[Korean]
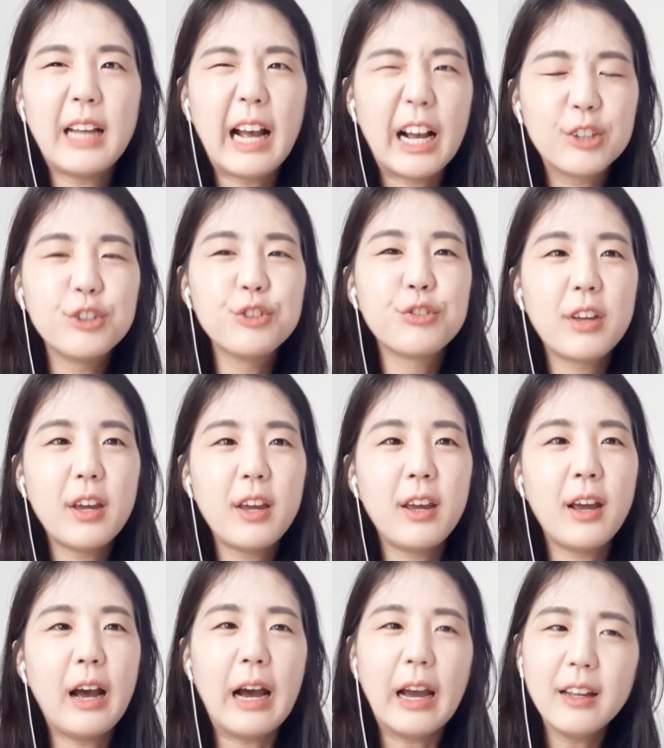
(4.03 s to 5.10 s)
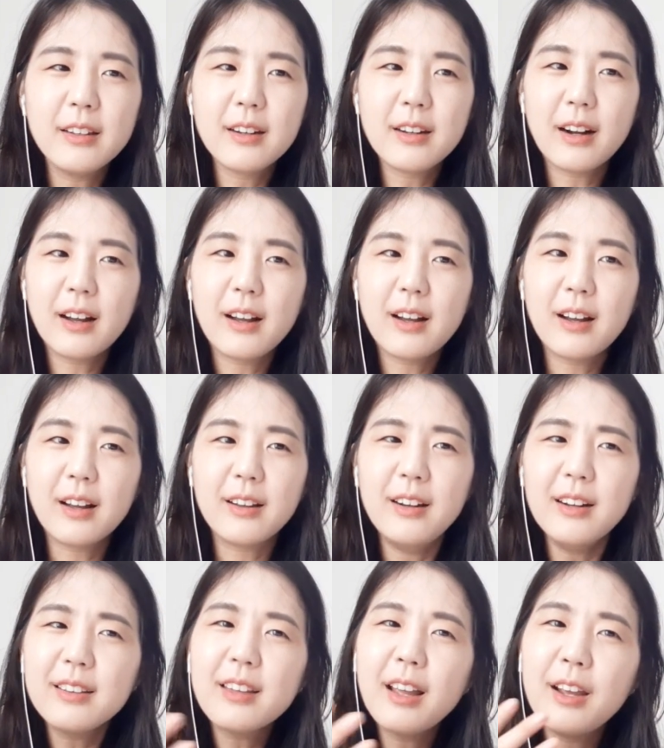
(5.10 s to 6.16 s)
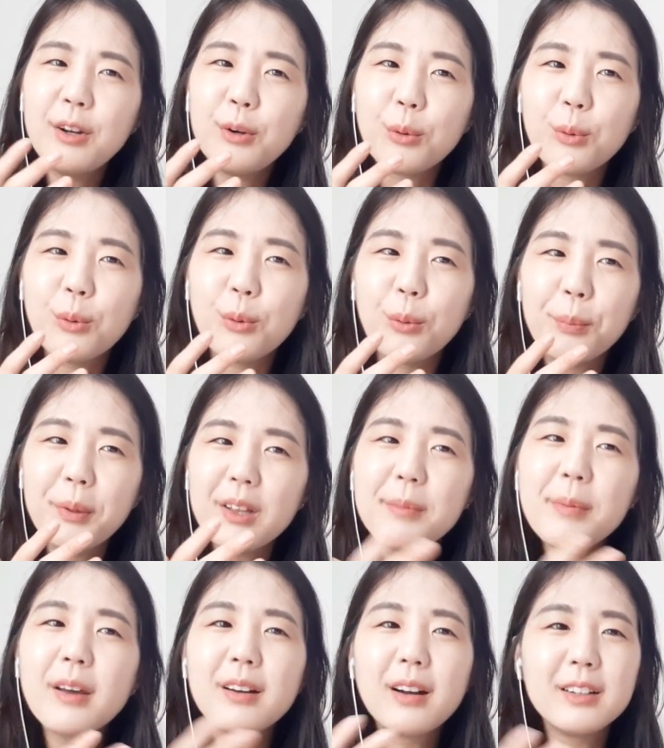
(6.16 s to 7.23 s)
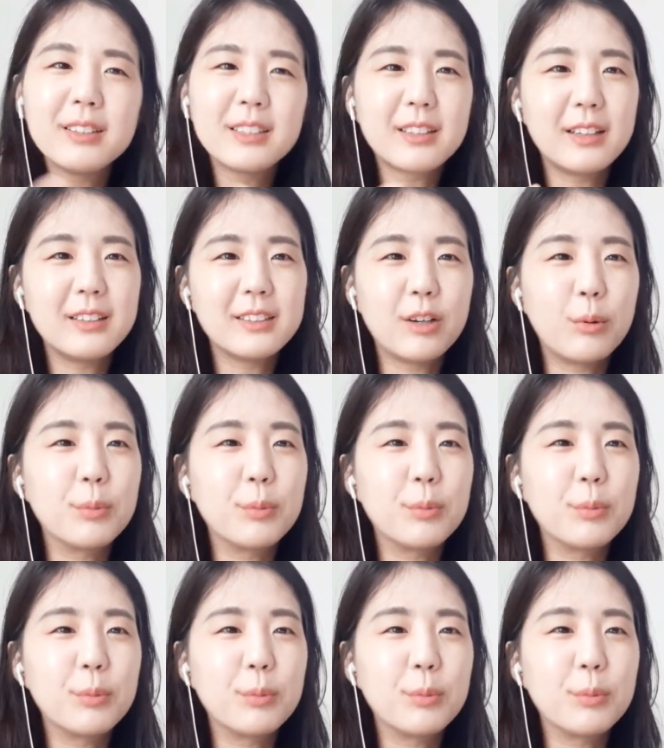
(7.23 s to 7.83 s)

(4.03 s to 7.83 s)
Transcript: 아쉬운 게 아이들이랑 1대1로 피드백을 할 시간이 잘